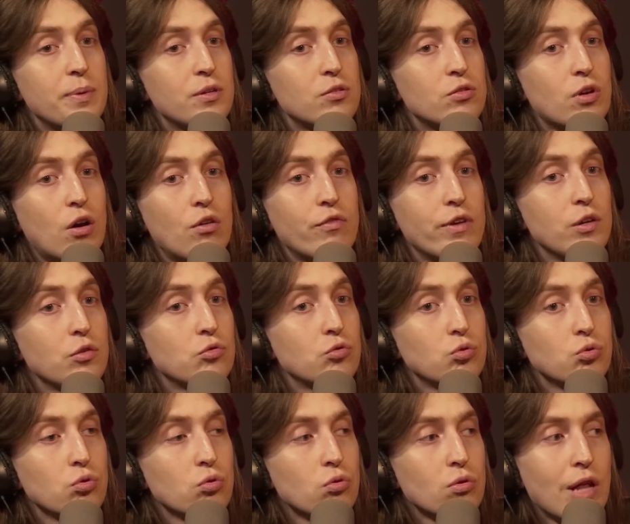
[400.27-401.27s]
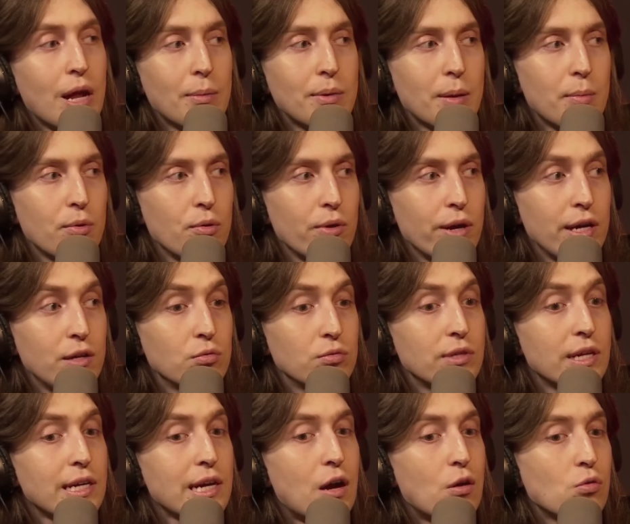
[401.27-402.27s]
pessoal veio tudo do WWE. Hum. Não
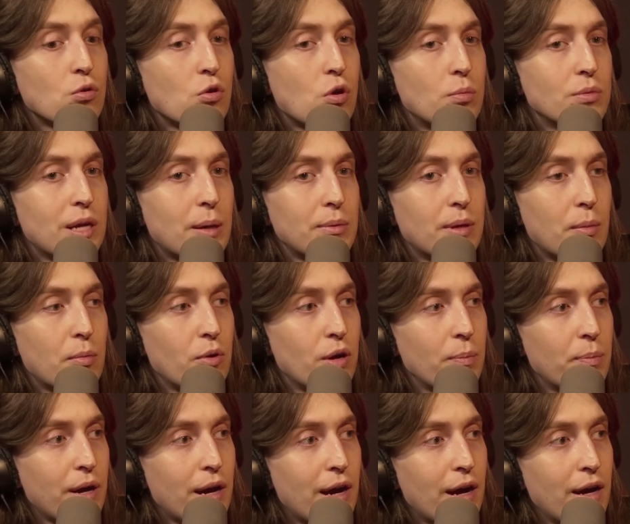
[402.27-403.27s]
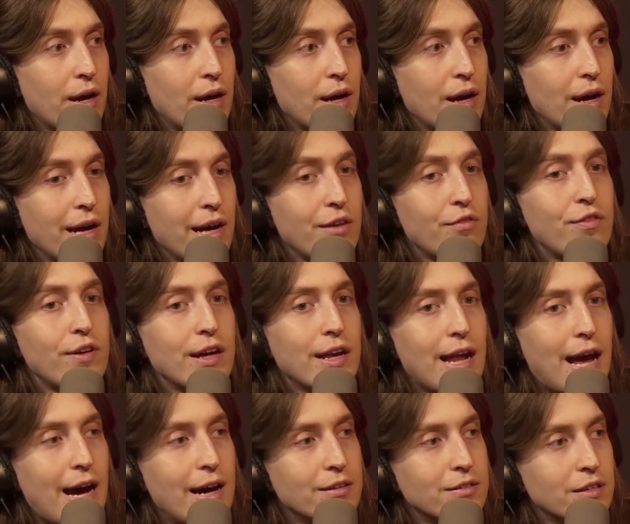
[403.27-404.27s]
tem algo como WWE para
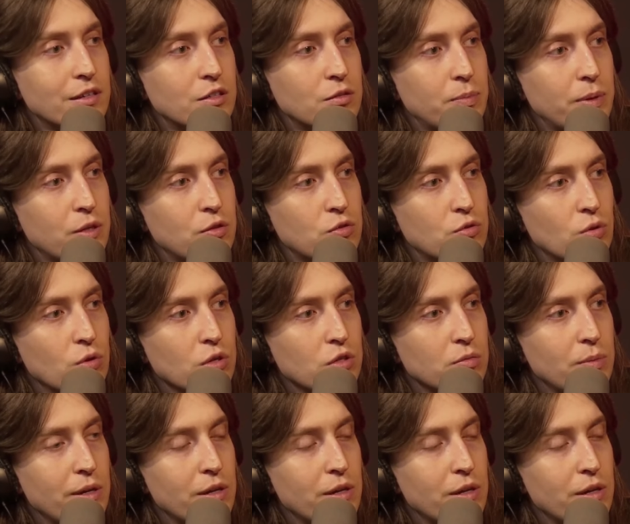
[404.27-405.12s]
revelar essas pessoas